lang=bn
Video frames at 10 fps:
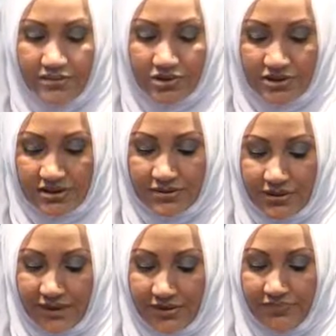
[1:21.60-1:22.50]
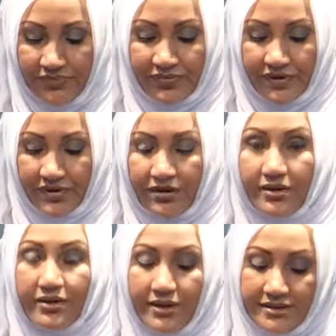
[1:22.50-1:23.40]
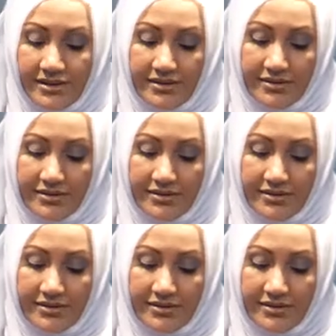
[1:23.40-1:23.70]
মুখটা খুলে এই যে